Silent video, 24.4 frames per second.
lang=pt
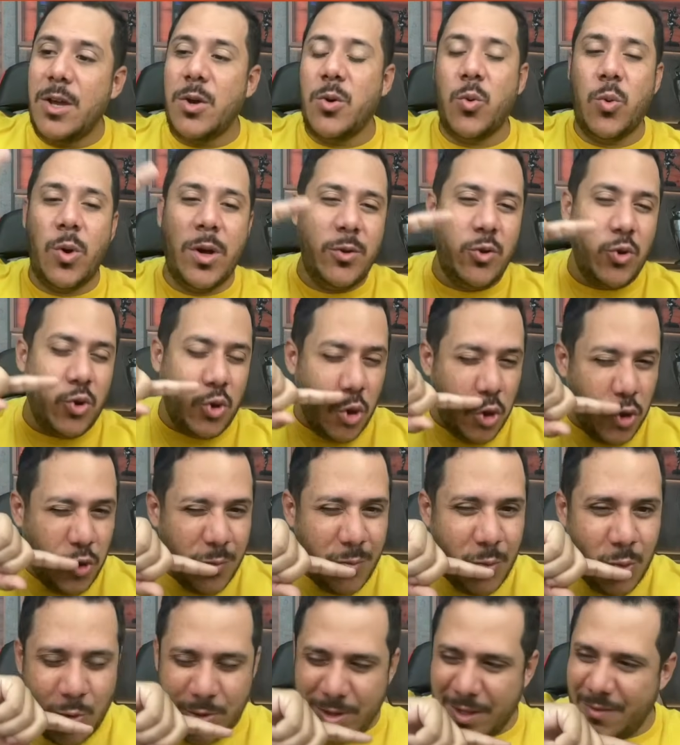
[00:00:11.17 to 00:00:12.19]
Quando todo
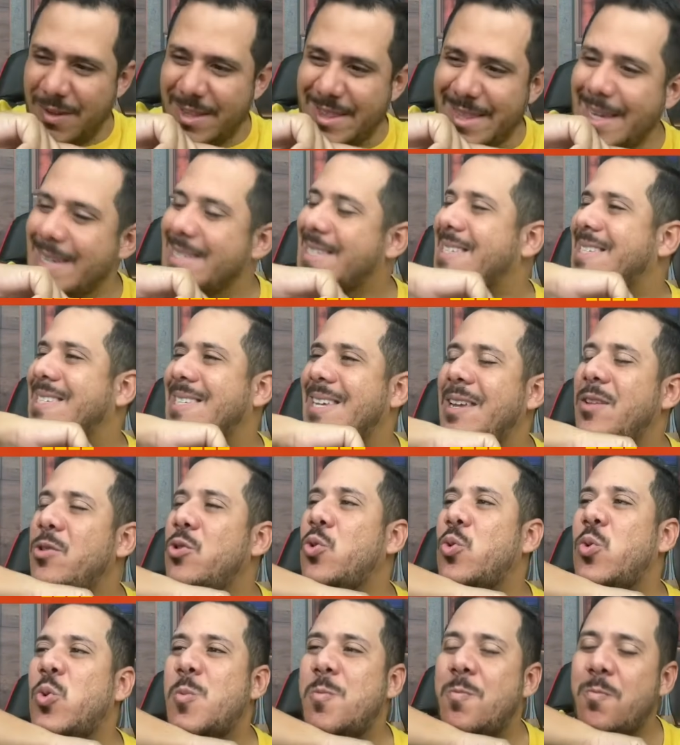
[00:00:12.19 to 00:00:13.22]
mundo estava
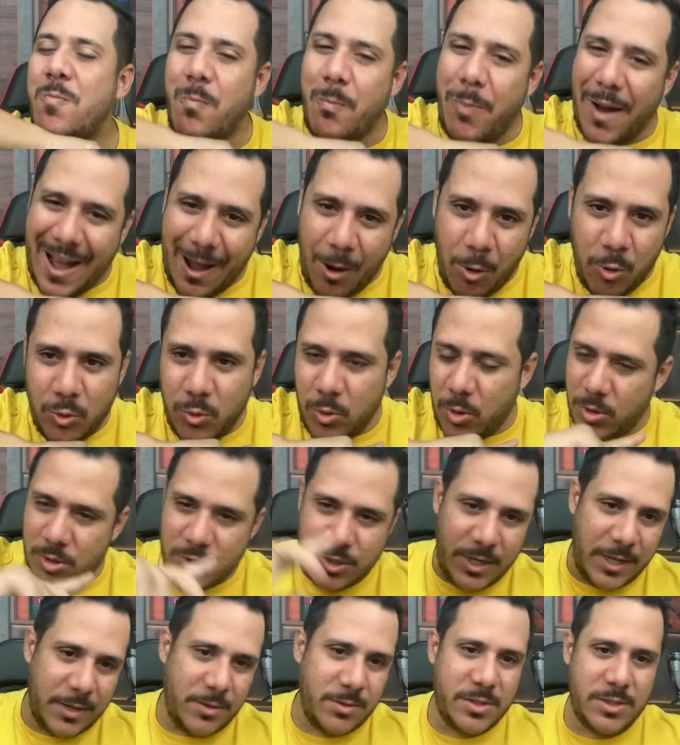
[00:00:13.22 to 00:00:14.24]
descendo o pau no
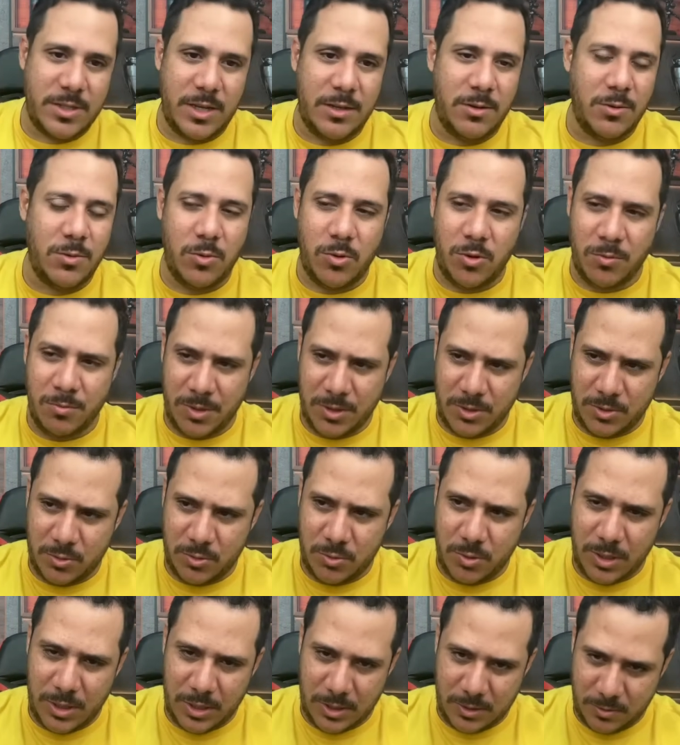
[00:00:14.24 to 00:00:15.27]
Rogério Ceni no começo
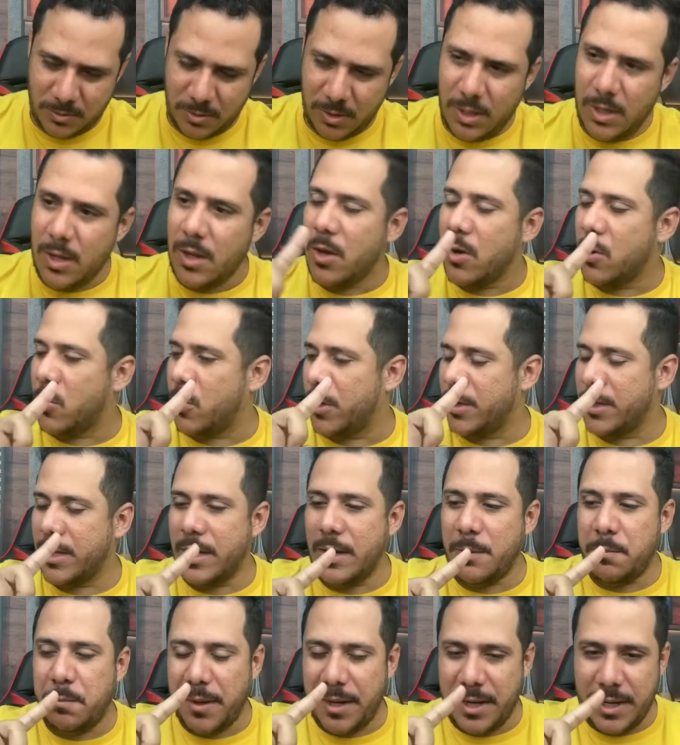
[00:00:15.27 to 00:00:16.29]
do ano, quando
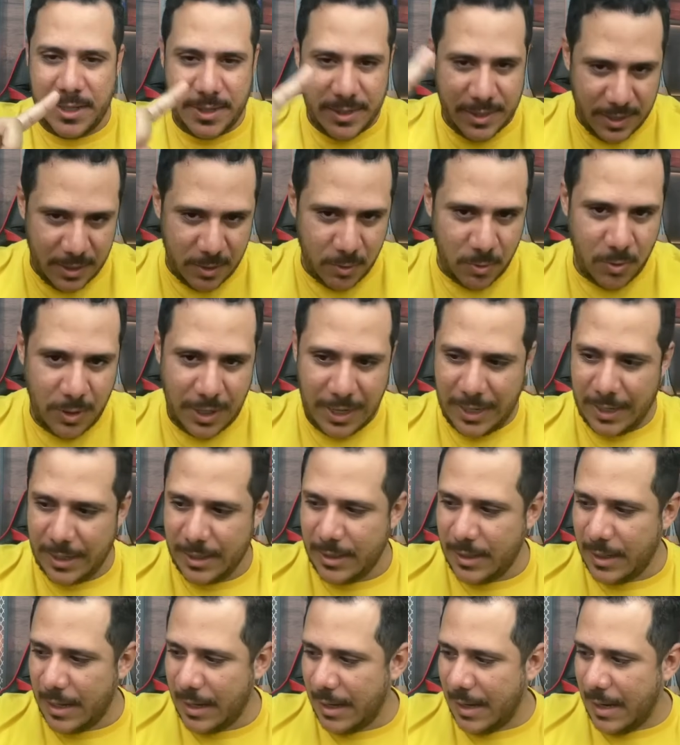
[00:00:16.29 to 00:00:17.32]
ele perdeu
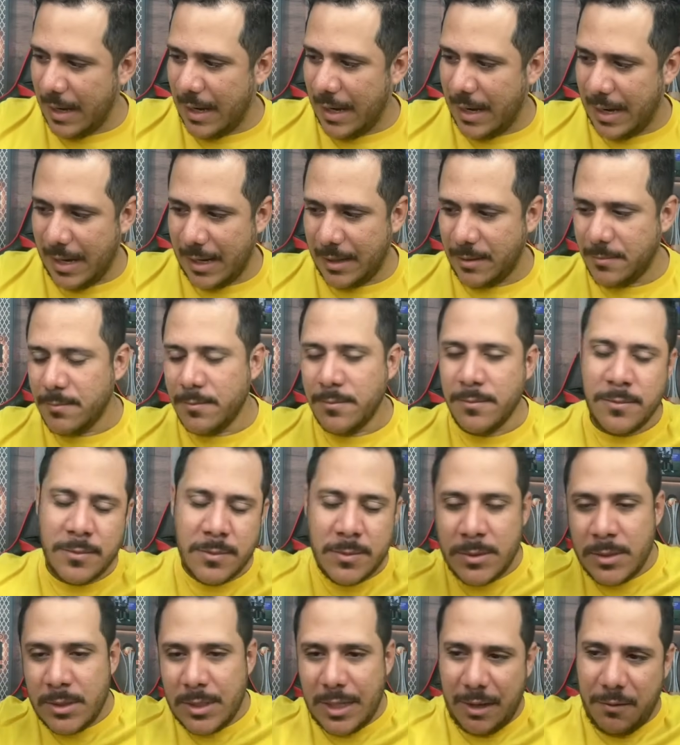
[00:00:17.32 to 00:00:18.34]
ali a, a,
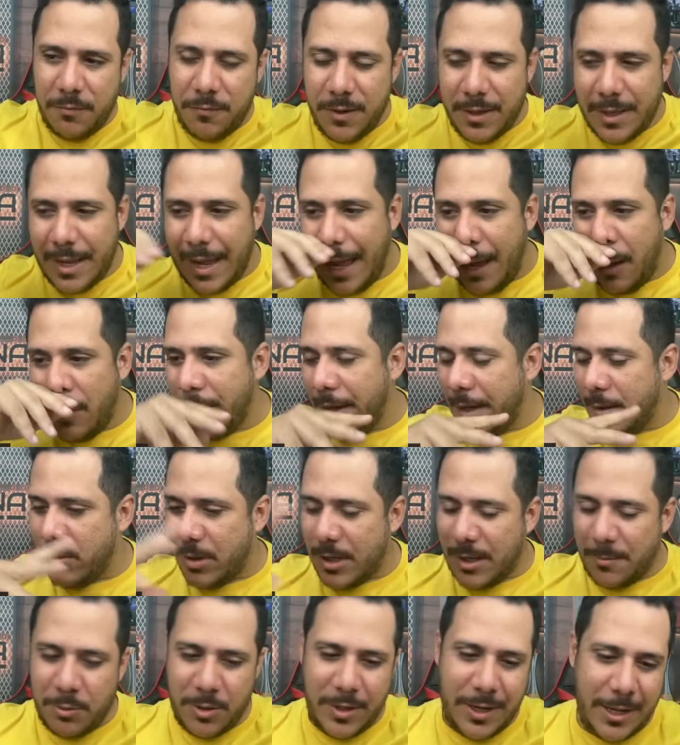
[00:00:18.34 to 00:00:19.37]
a final, né, do
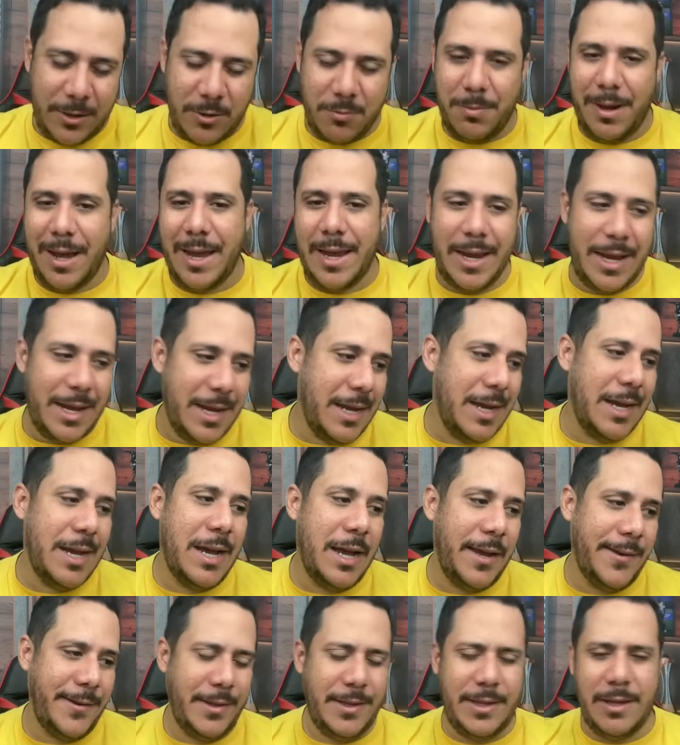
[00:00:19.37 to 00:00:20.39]
Campeonato
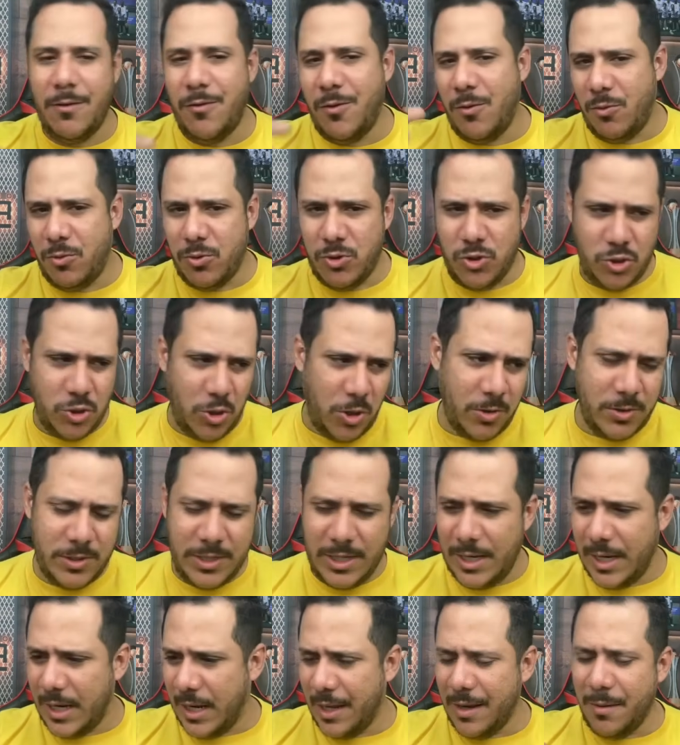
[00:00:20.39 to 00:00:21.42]
Baiano, e tinha alguns jogos
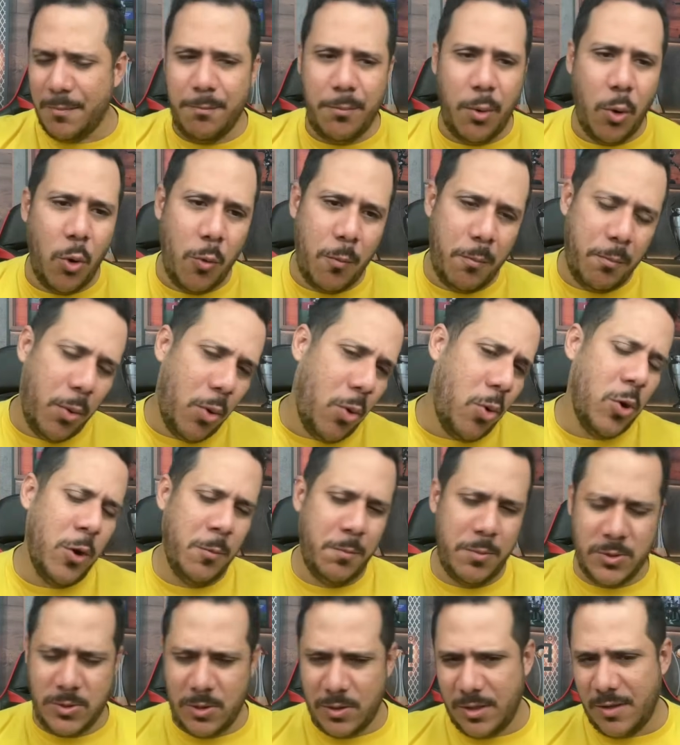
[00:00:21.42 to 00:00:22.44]
ali que ele poupou e o
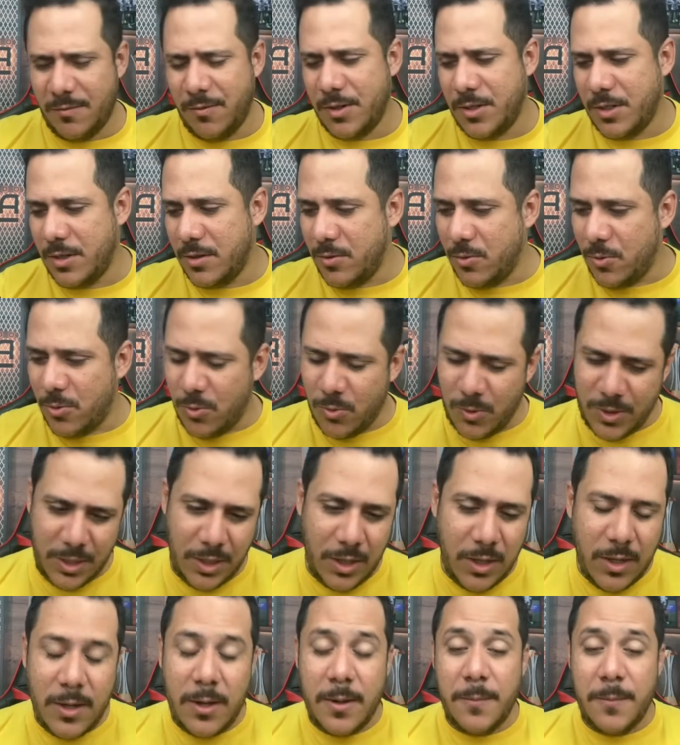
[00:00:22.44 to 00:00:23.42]
pessoal estava achando ruim.